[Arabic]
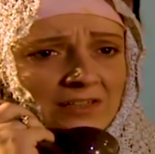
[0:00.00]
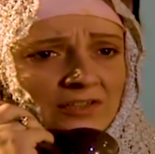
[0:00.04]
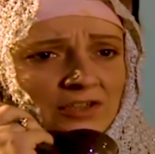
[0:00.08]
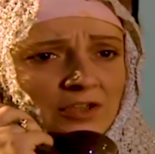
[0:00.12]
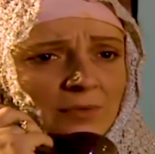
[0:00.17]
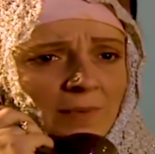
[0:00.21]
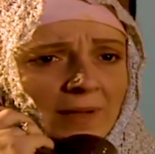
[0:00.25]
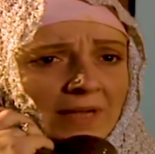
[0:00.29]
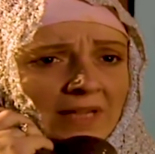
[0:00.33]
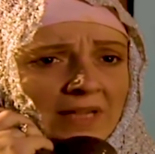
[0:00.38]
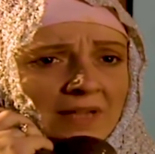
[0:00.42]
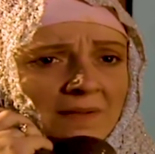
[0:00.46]

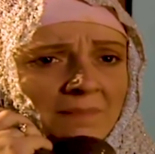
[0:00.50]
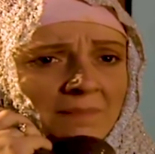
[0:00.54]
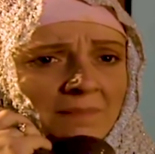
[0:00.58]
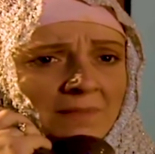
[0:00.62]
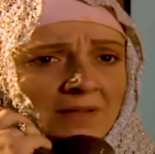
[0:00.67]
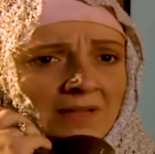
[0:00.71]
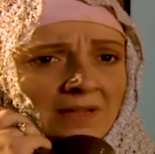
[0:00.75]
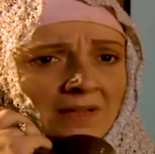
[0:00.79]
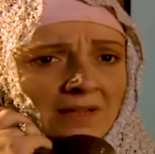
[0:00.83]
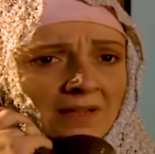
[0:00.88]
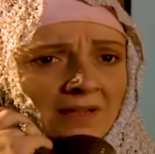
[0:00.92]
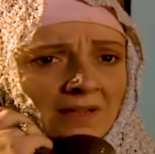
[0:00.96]
شبكي
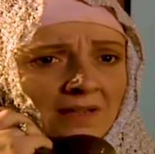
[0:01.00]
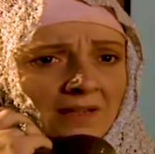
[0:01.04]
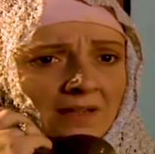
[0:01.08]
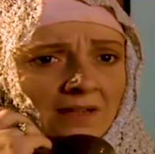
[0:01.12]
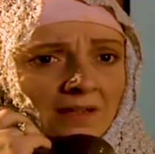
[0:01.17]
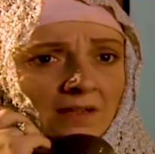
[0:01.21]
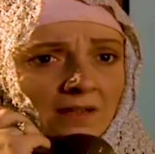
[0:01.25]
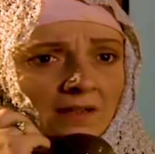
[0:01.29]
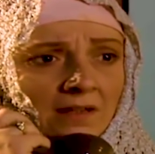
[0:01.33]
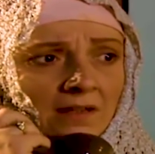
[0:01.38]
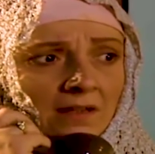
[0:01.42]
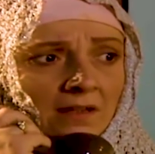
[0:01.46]
امي
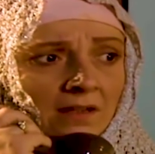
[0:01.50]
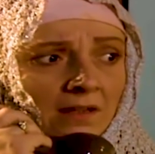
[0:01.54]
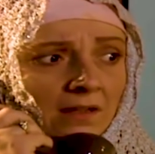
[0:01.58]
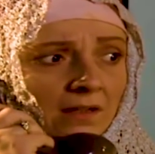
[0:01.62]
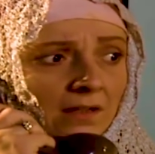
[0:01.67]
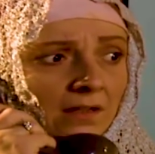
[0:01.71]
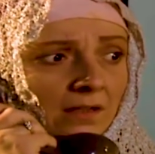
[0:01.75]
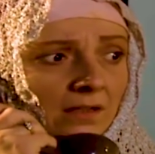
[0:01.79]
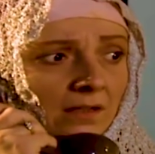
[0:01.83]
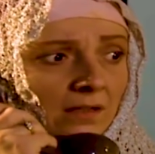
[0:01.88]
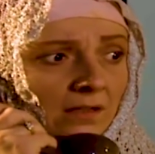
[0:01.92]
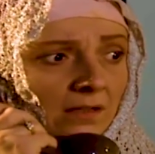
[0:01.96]

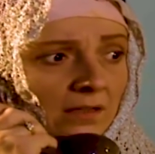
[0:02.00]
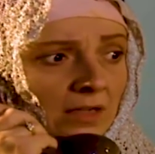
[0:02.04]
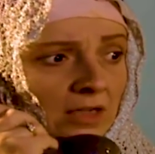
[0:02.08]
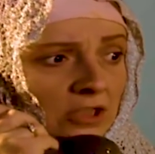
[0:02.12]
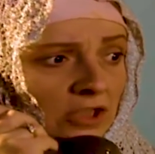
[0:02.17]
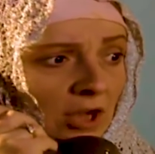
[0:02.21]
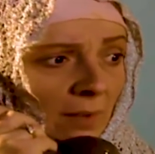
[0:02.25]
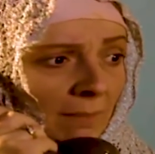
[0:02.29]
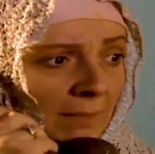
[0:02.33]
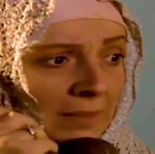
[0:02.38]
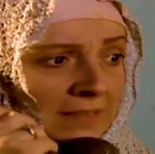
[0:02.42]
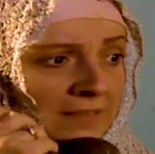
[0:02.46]

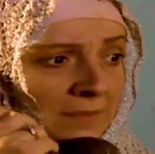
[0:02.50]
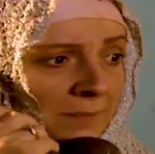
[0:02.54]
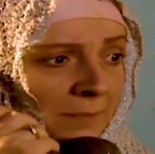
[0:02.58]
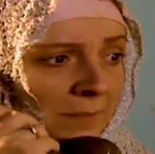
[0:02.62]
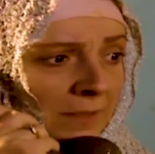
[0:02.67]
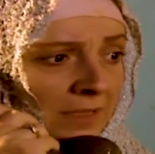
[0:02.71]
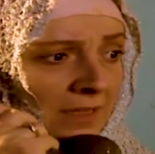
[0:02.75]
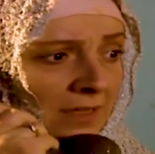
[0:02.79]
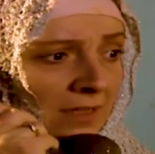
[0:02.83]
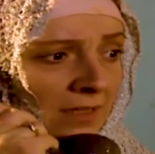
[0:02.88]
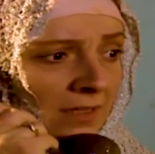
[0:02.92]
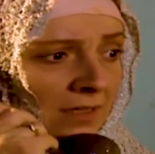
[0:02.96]
ليش عم
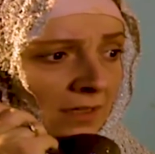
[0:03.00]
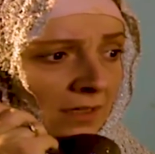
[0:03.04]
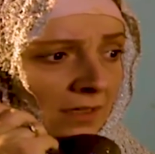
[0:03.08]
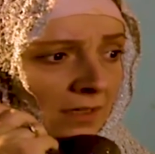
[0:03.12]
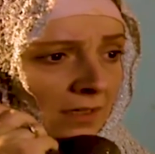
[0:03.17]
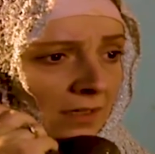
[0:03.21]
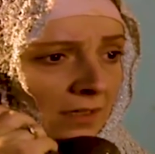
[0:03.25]
تبكي